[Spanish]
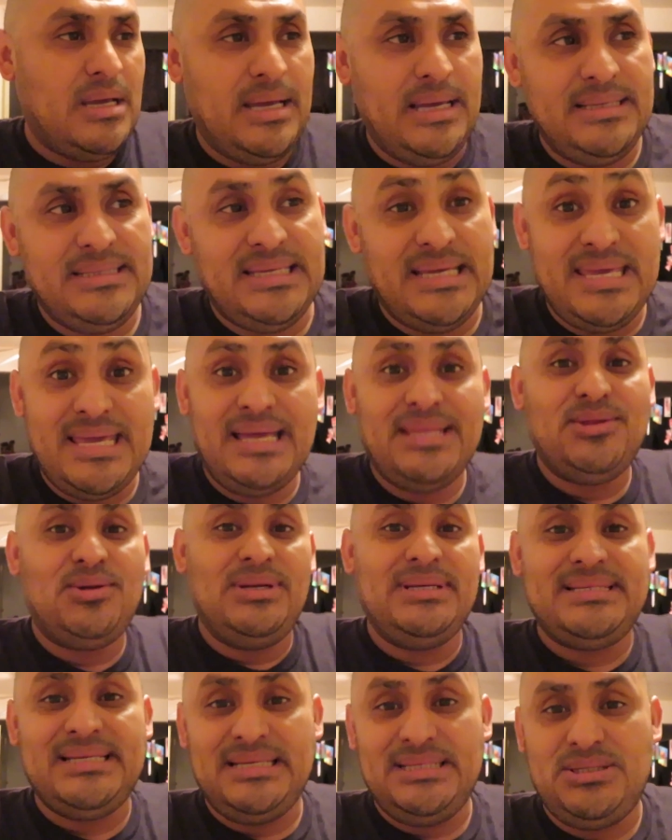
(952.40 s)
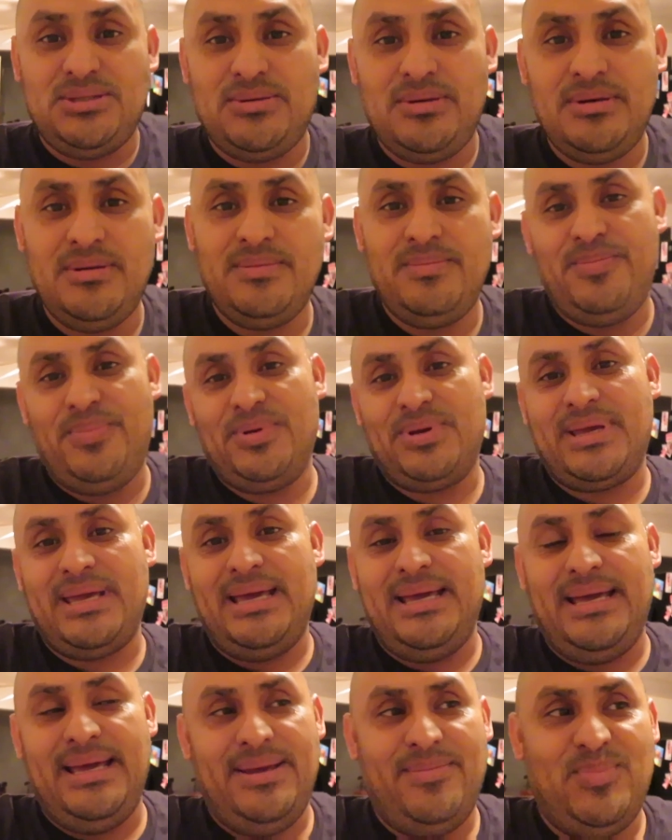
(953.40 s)
enseñándoles eso,
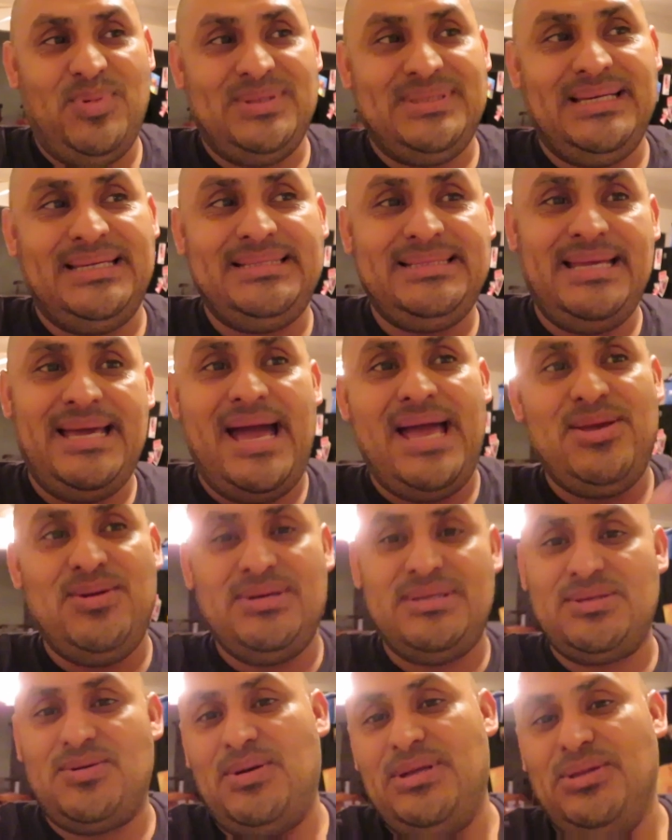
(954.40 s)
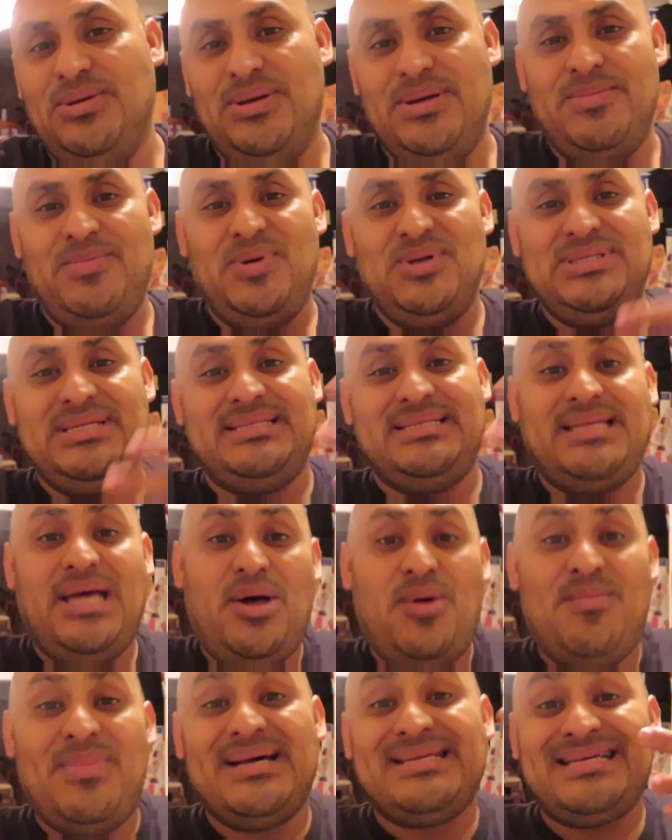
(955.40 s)
porque pues este año es cuando hemos
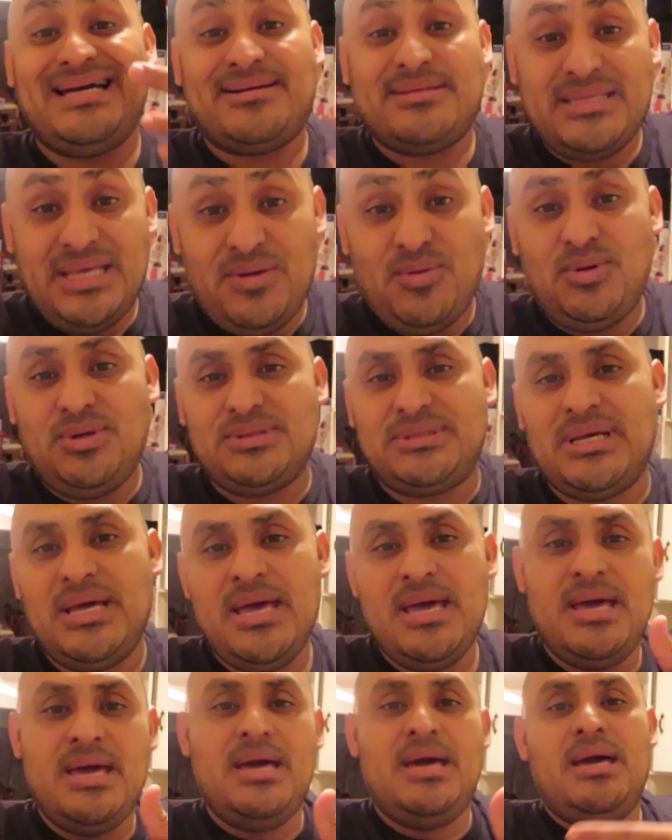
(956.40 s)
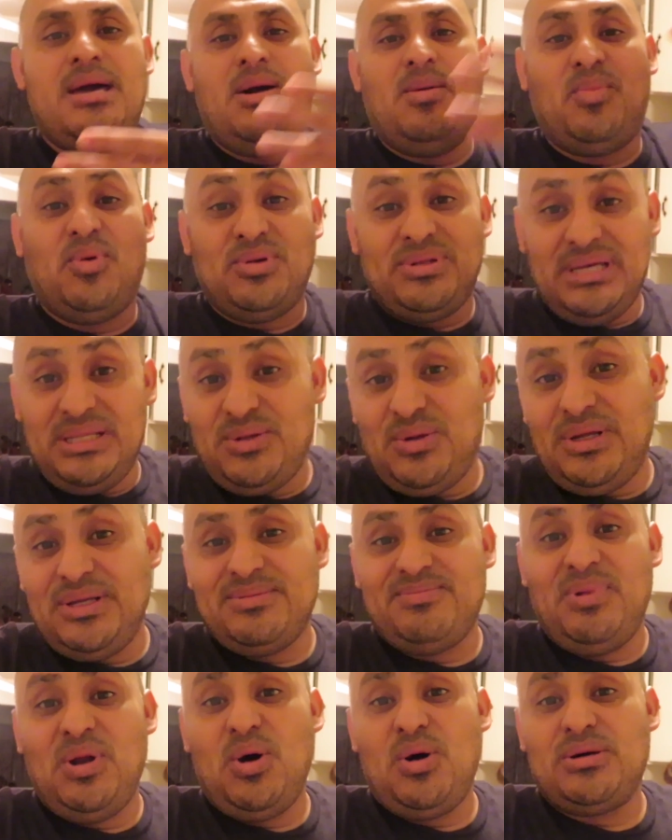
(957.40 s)
estado más activos
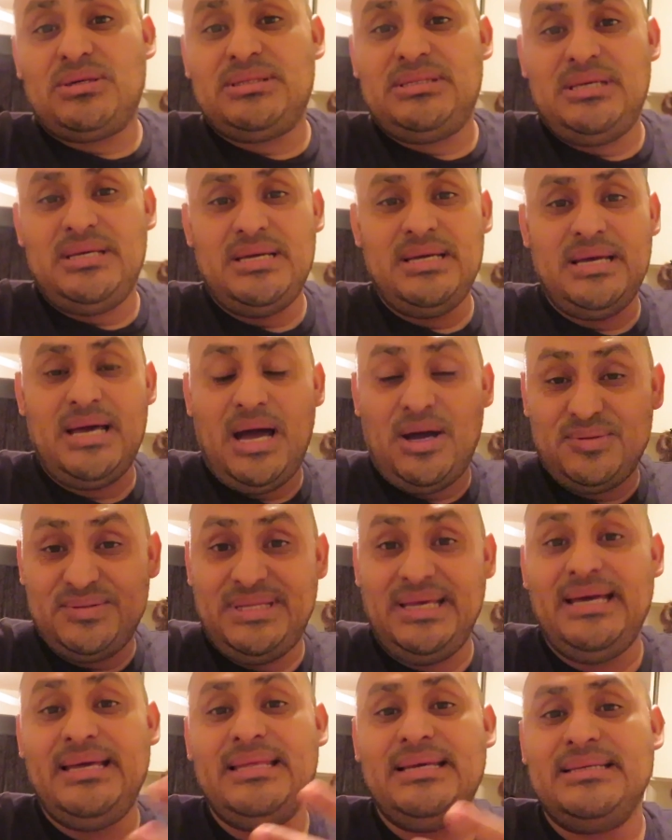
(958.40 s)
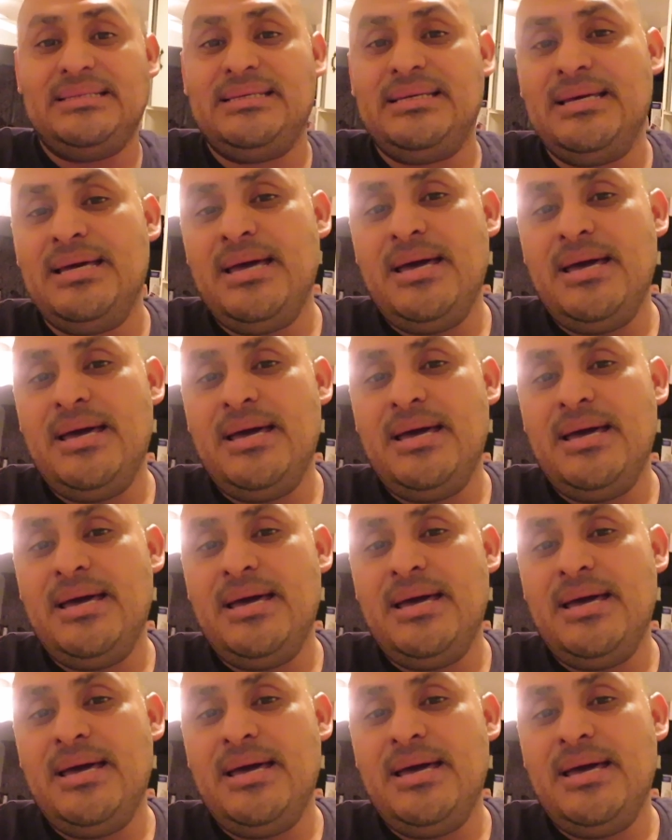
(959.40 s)
poniéndoles blogs a ustedes